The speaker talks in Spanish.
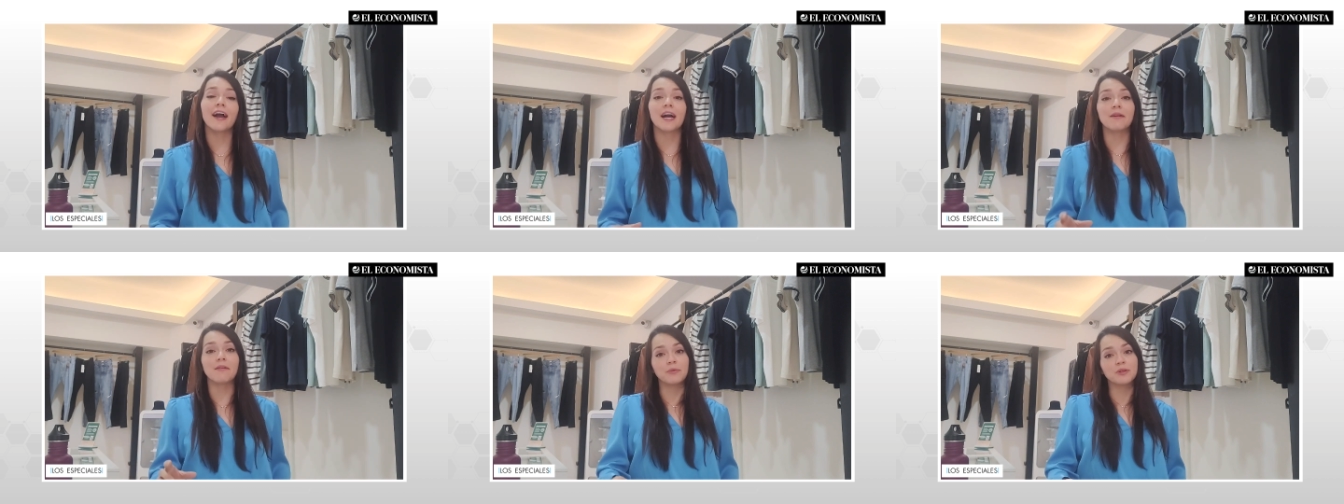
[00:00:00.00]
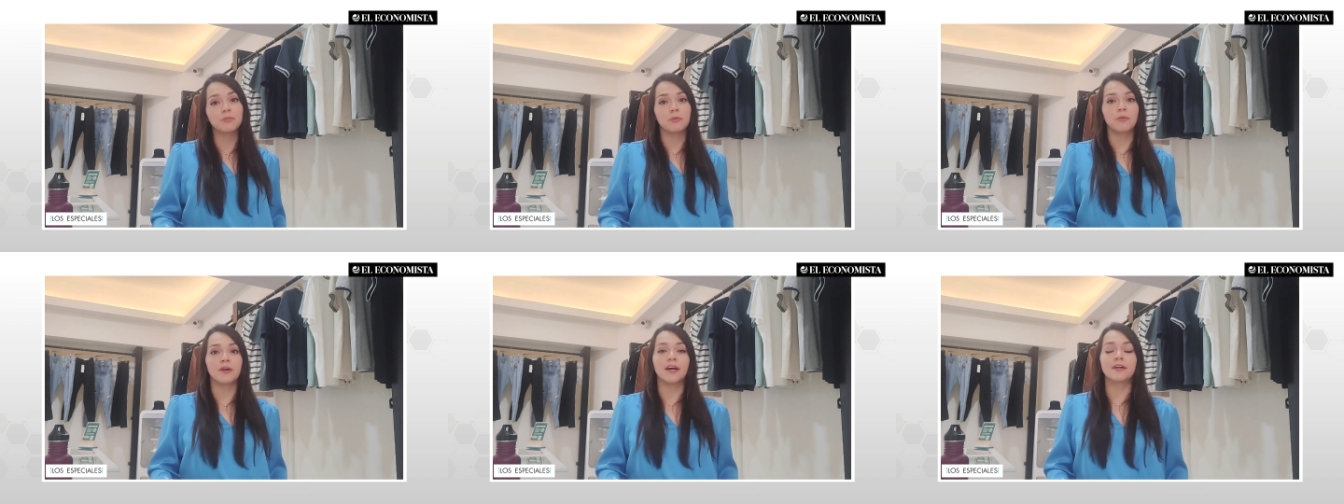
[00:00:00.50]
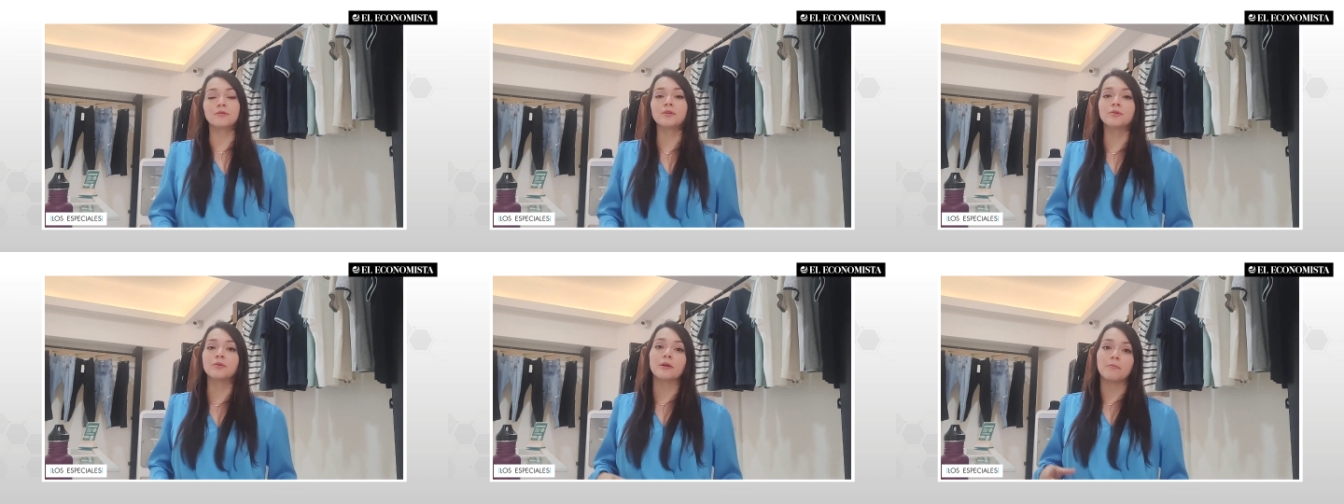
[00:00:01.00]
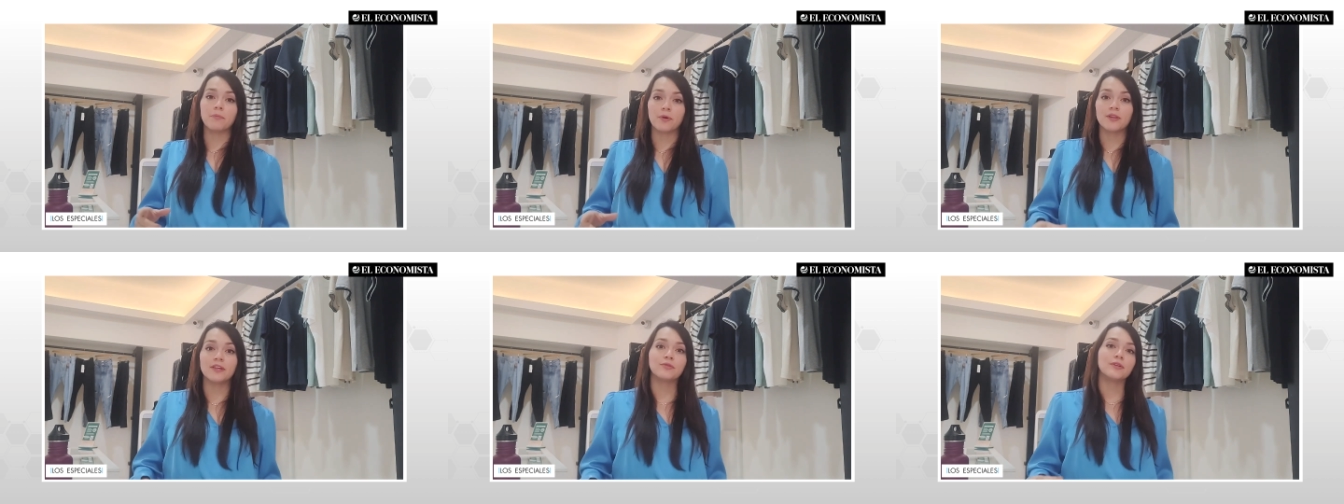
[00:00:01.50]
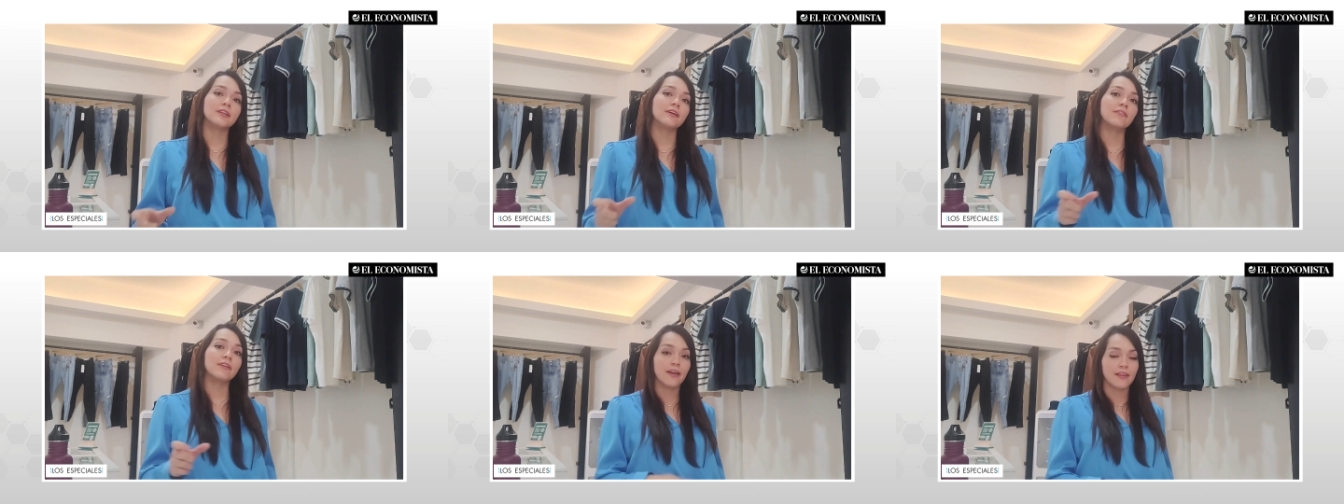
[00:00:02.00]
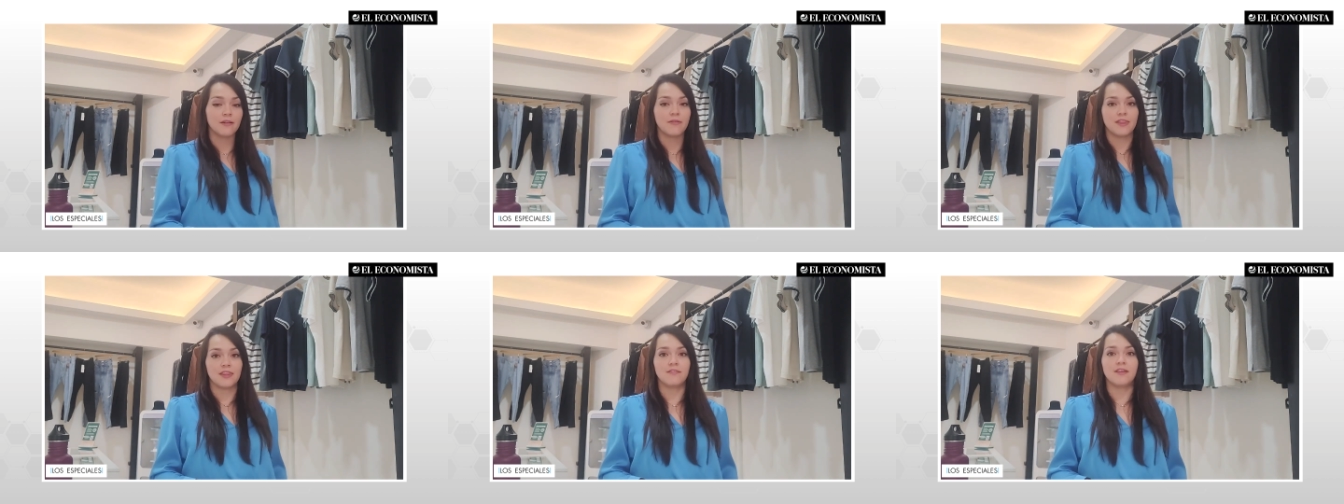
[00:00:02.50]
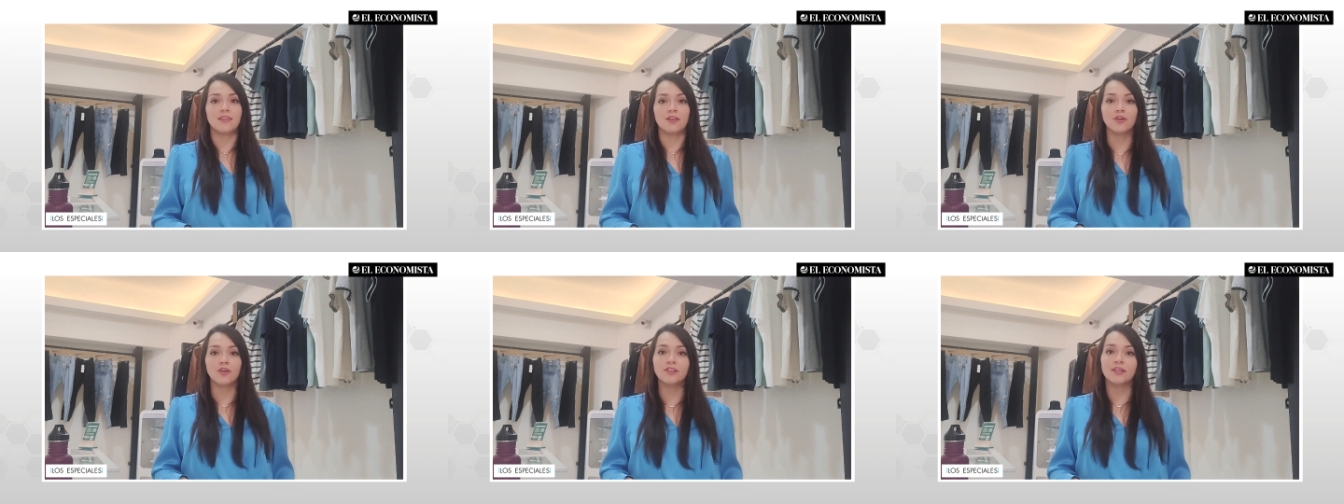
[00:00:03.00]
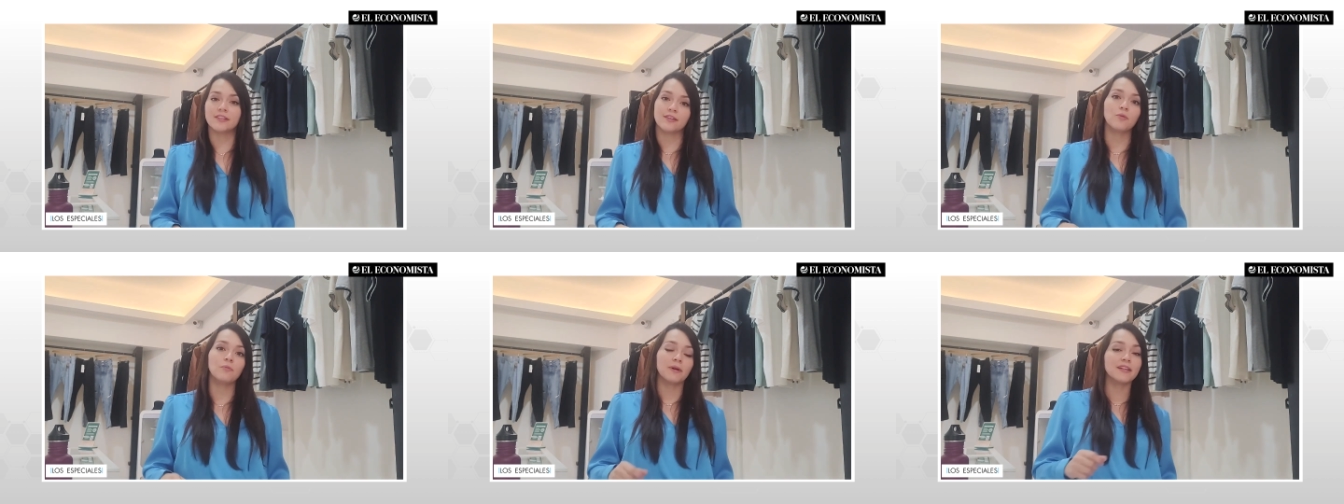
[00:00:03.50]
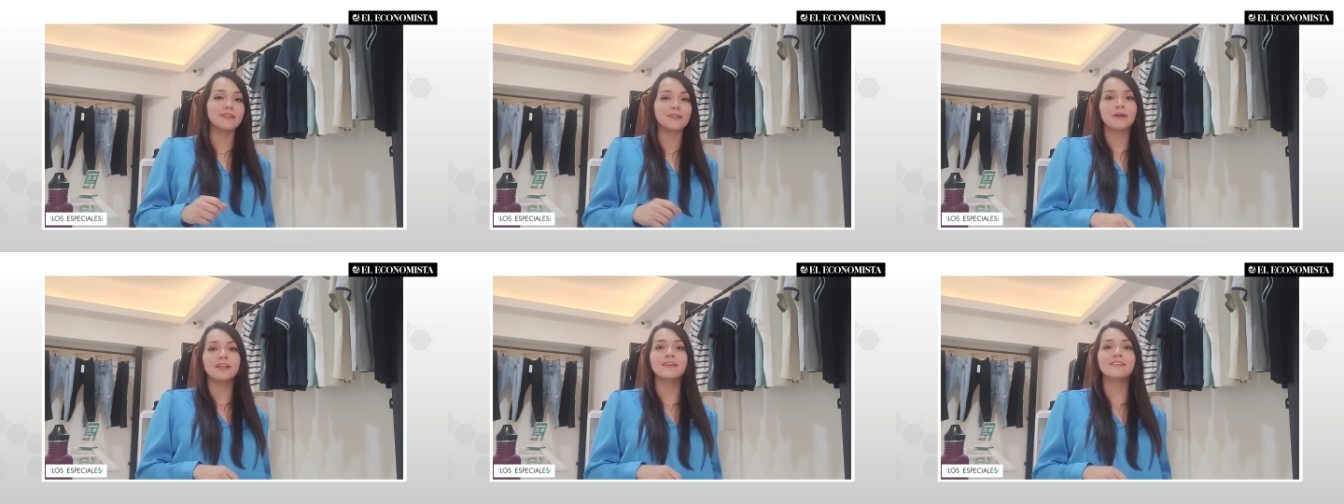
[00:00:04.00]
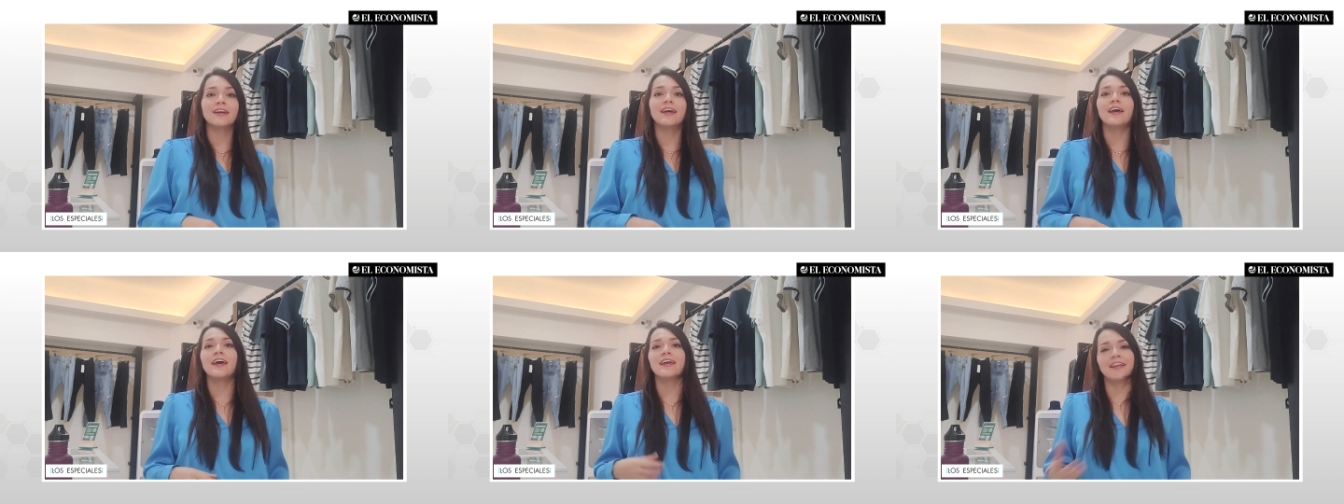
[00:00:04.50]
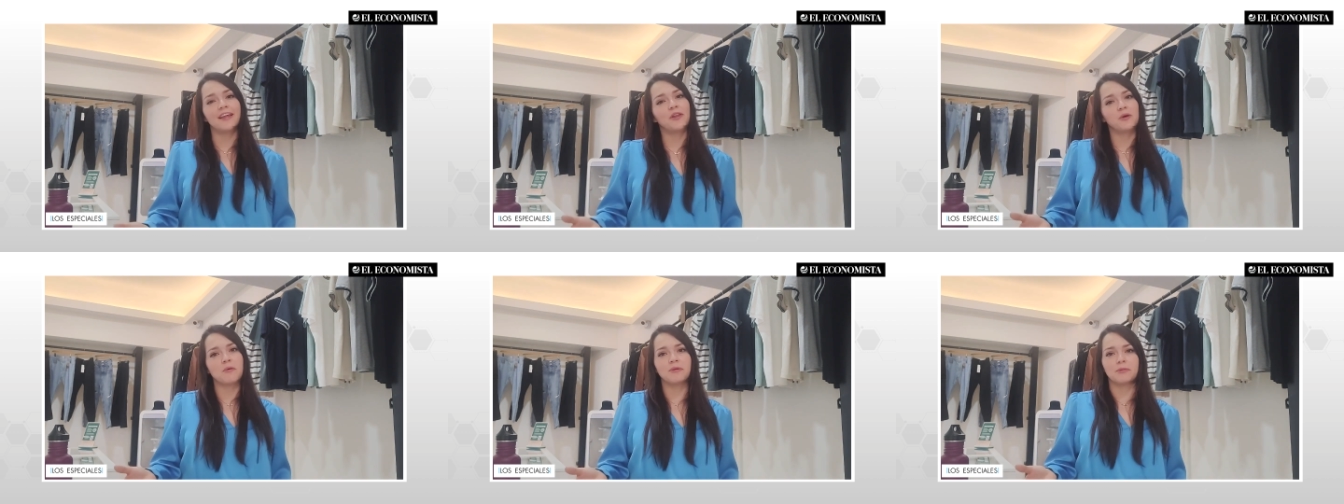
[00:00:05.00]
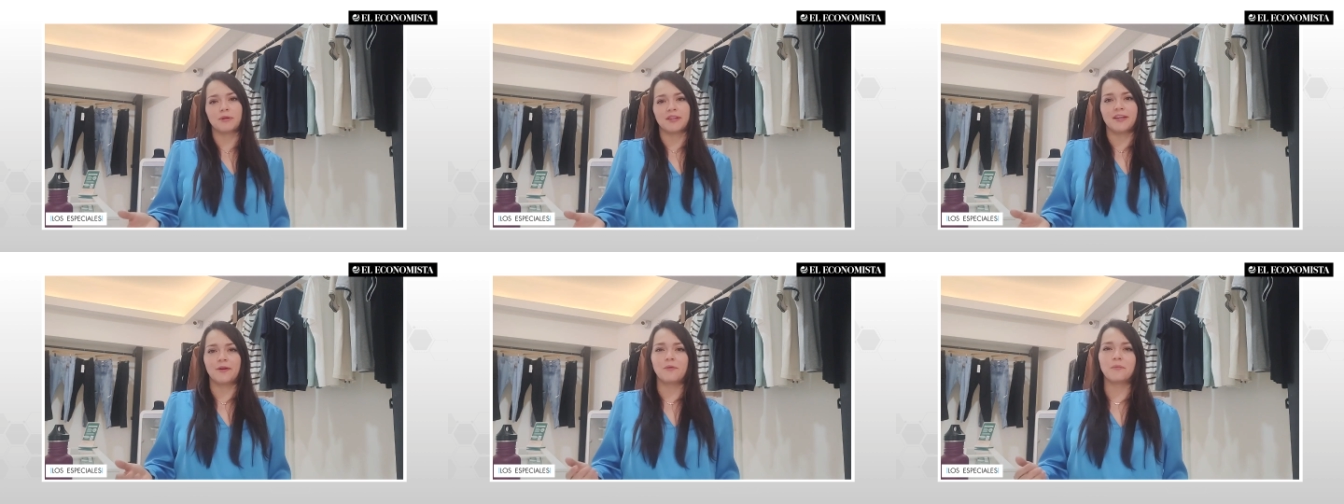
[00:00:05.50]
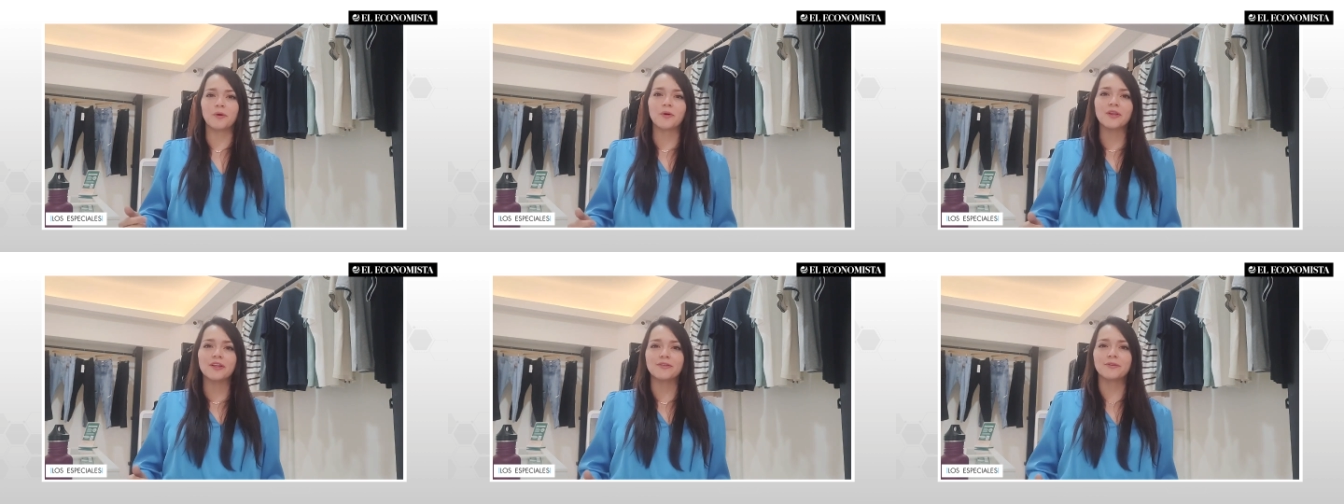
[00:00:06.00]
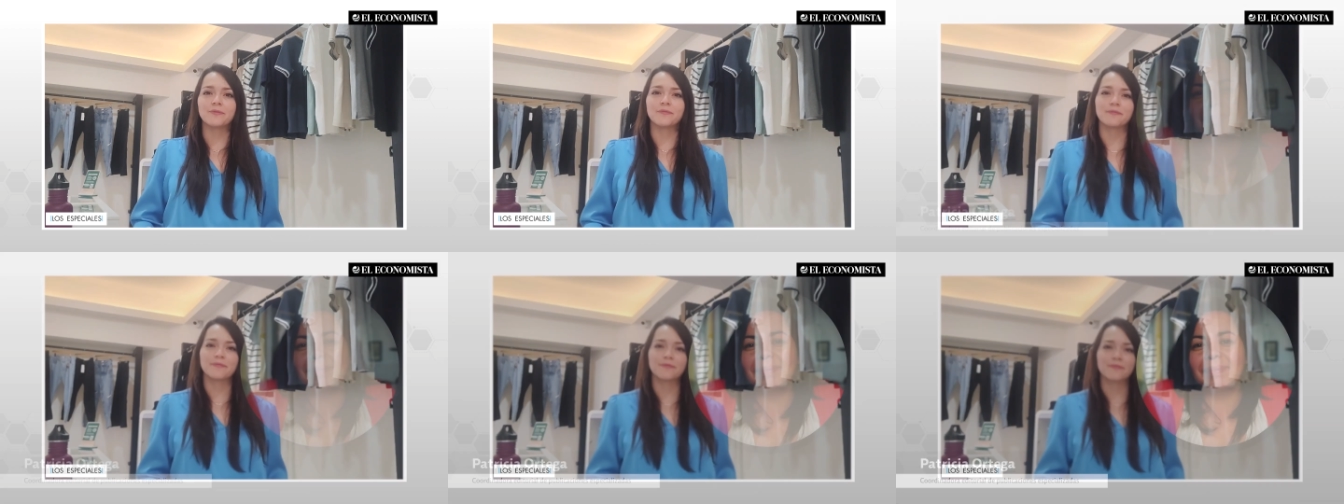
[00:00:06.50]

Acabamos de publicar nuestro reporte de sustentabilidad del 2022 hace un par de semanas y el día de hoy vamos a platicar un poco de eso.